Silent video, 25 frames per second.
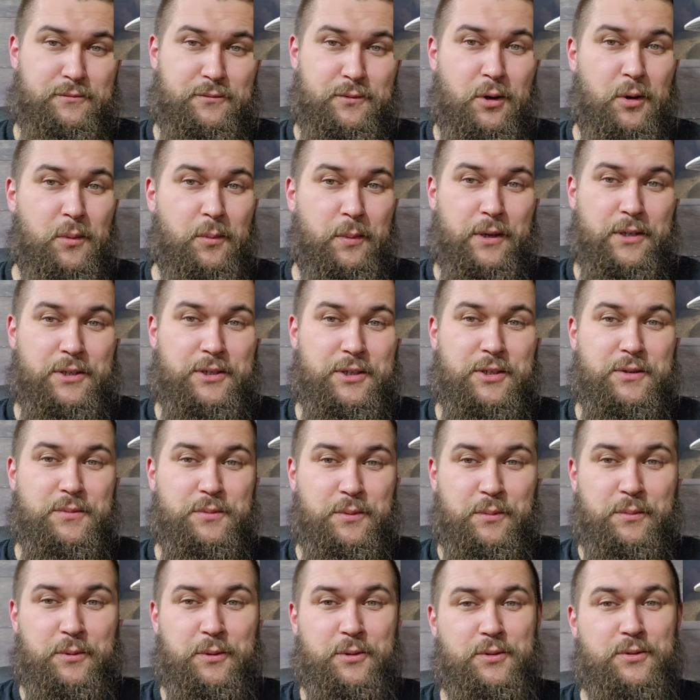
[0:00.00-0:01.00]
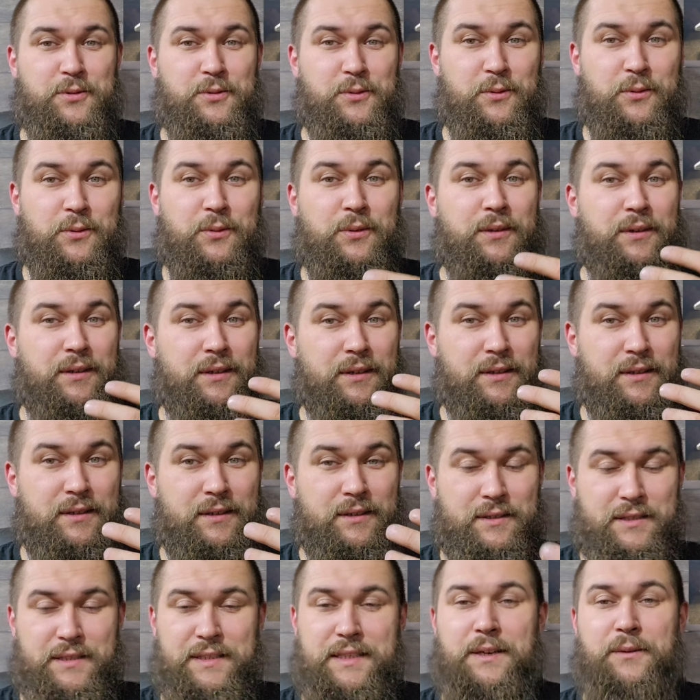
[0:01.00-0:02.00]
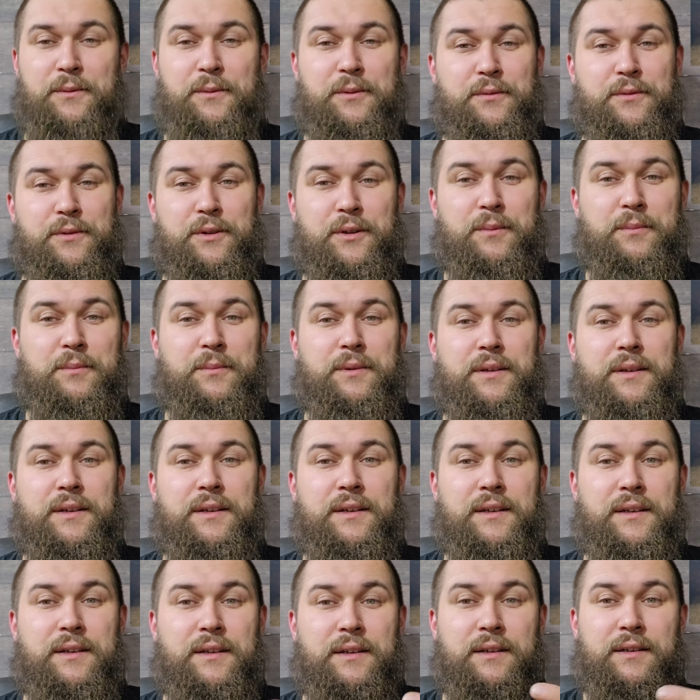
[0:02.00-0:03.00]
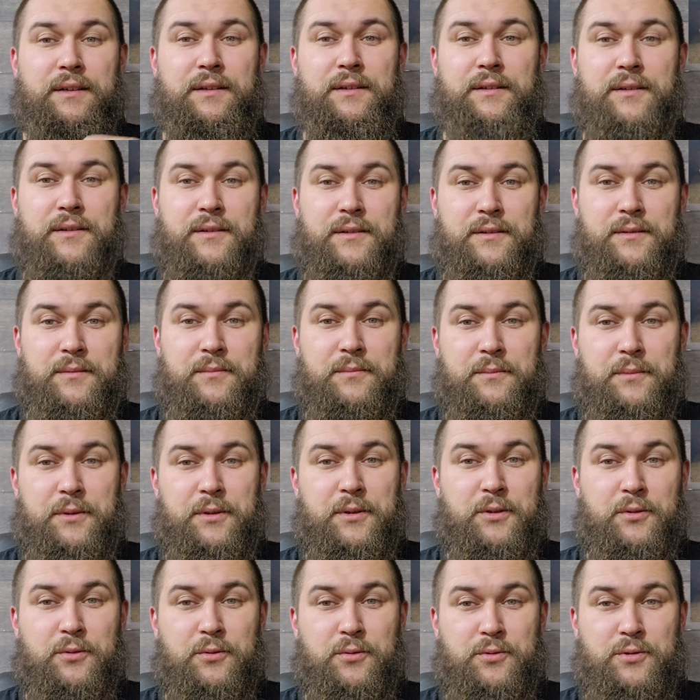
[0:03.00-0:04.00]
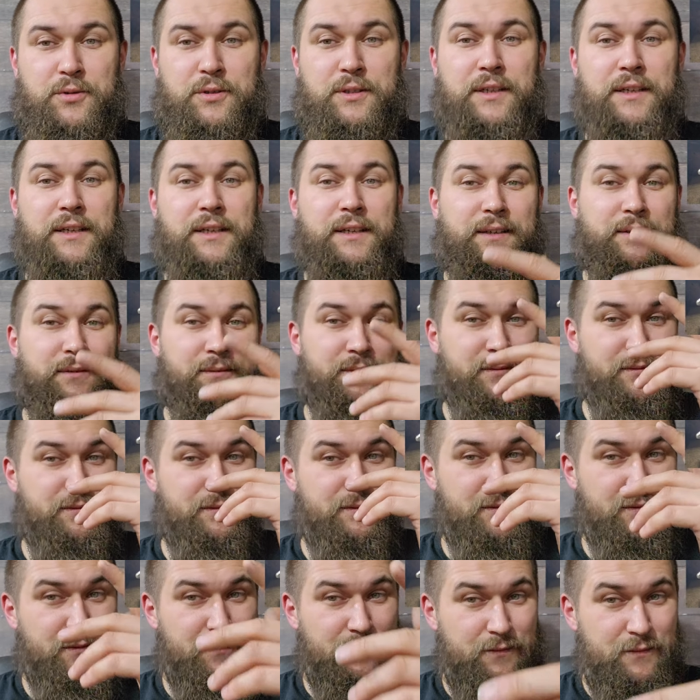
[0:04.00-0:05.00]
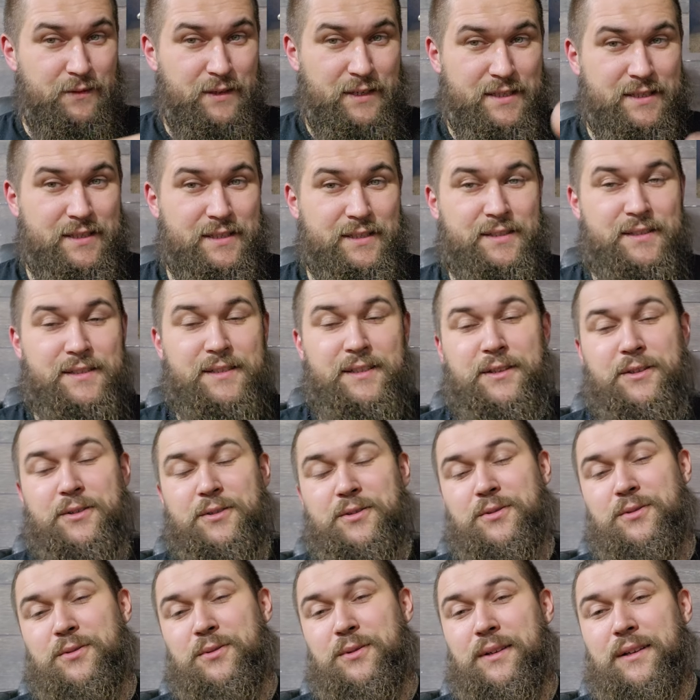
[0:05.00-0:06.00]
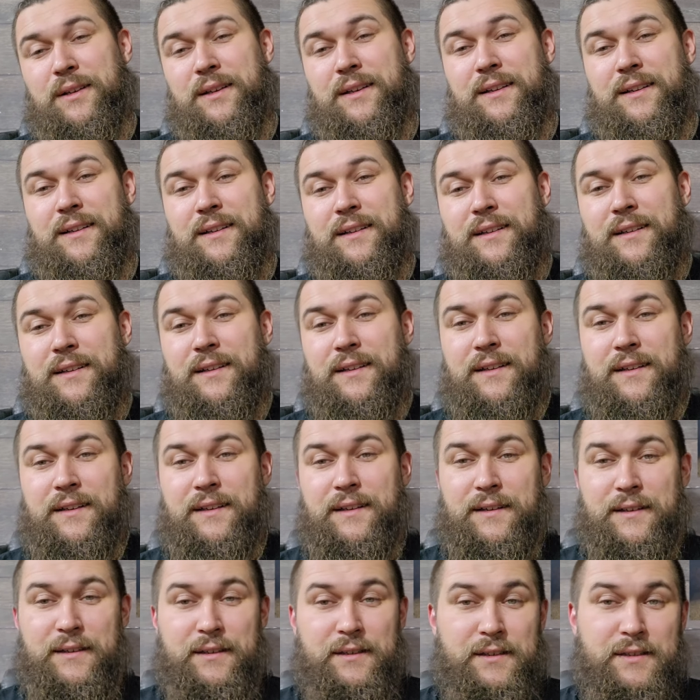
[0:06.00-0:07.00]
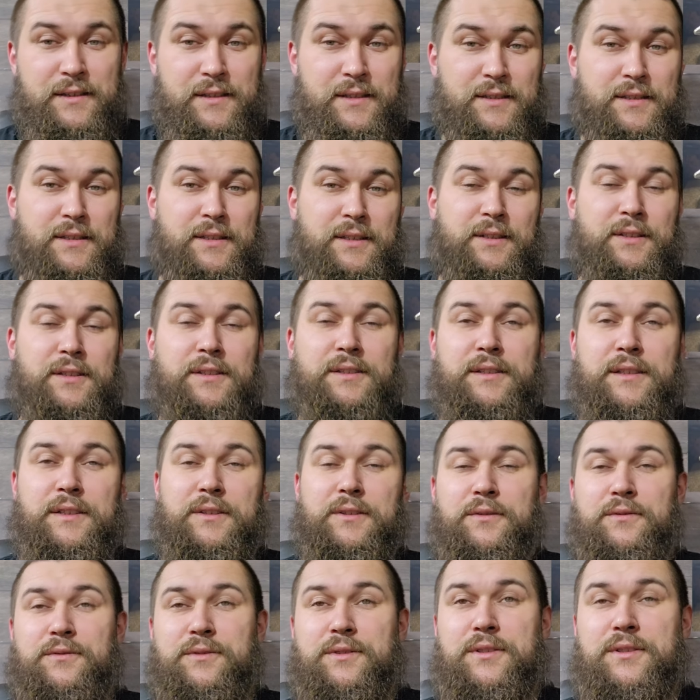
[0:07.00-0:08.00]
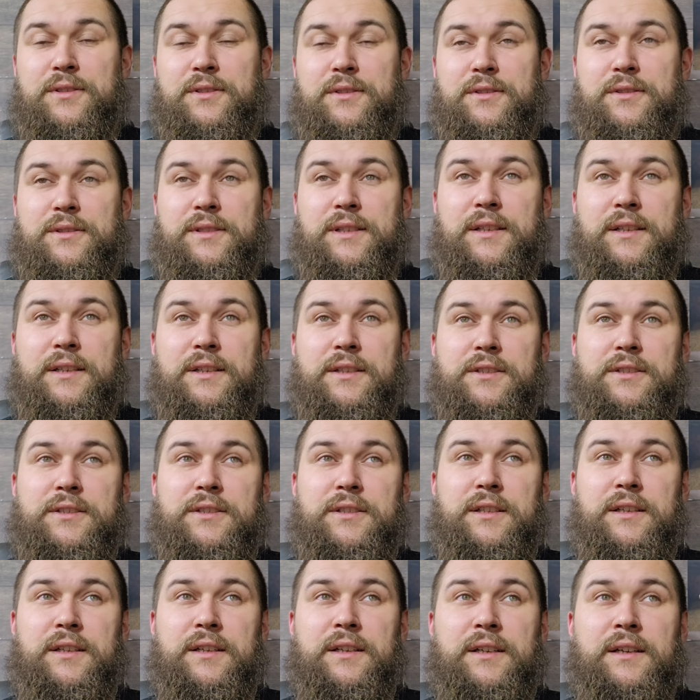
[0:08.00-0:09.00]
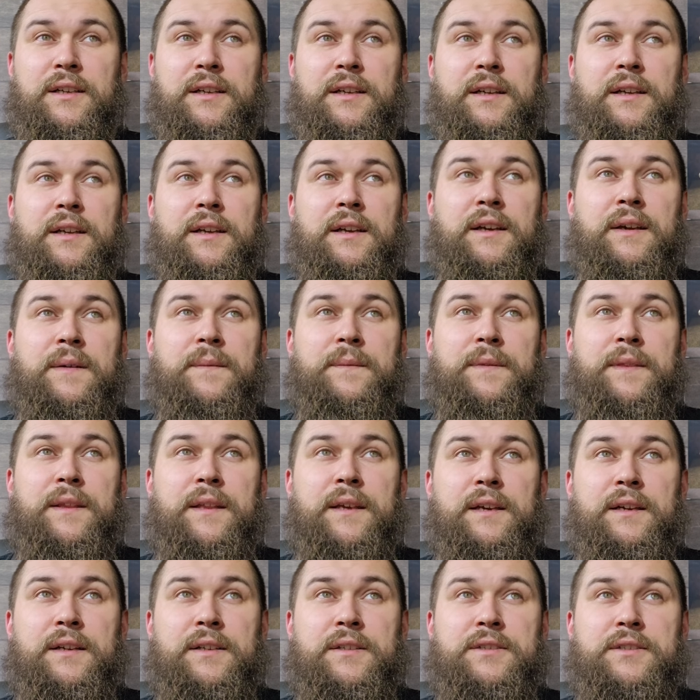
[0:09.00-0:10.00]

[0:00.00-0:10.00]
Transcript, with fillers: obejrzeć po prostu cały film. Mi to dużo daje. Was nic nie kosztuje. I za, za to wszystko serdecznie e,